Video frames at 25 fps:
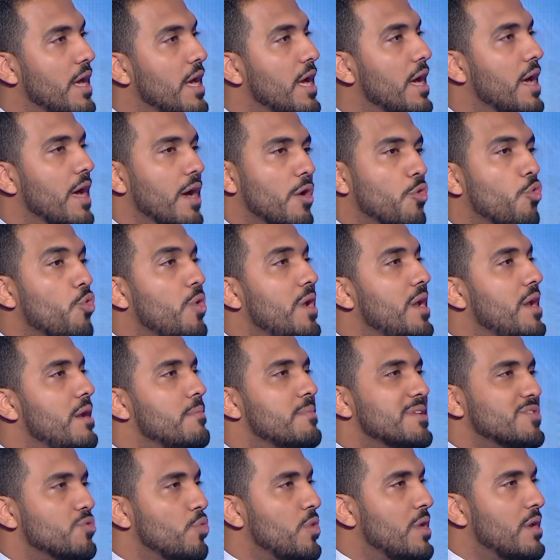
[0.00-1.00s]
آه، كل
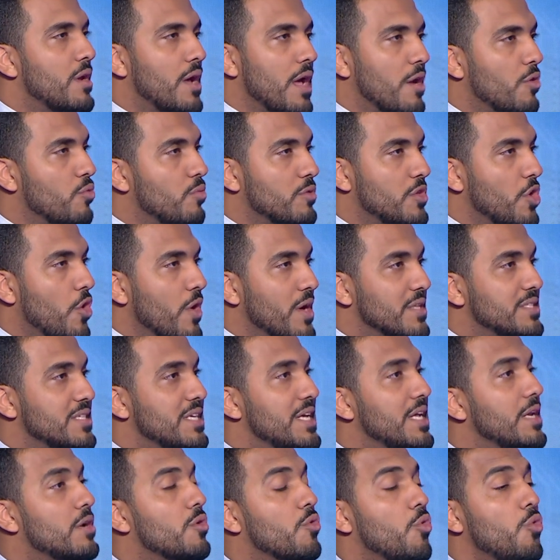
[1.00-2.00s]
المسؤولين كانوا
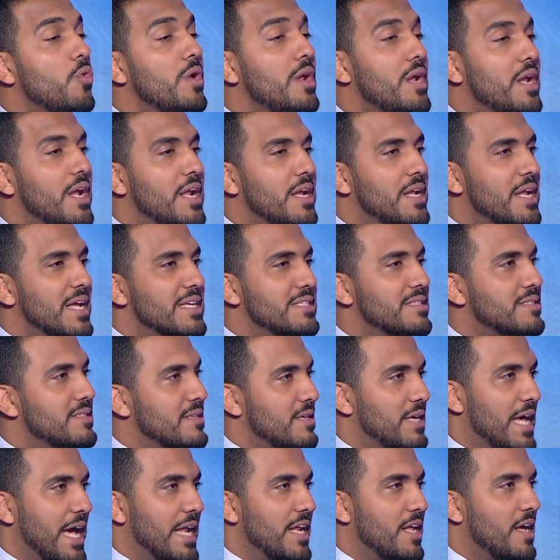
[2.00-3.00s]
متواجدين كل الناس
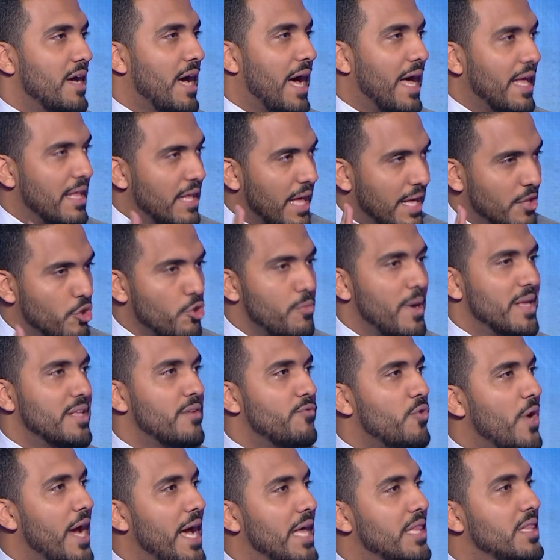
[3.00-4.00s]
يعني عندهم
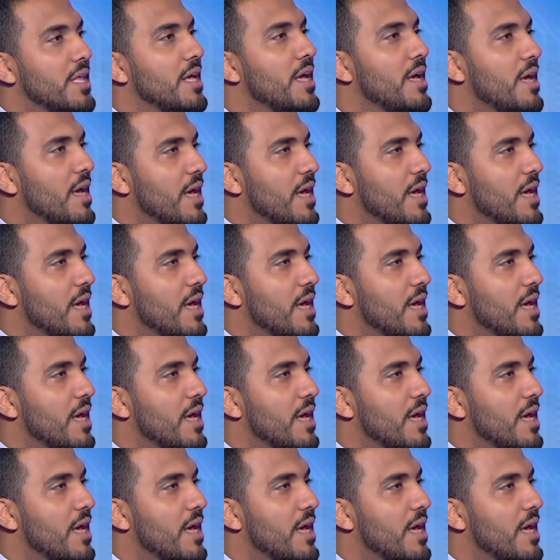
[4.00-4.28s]
هدف واحد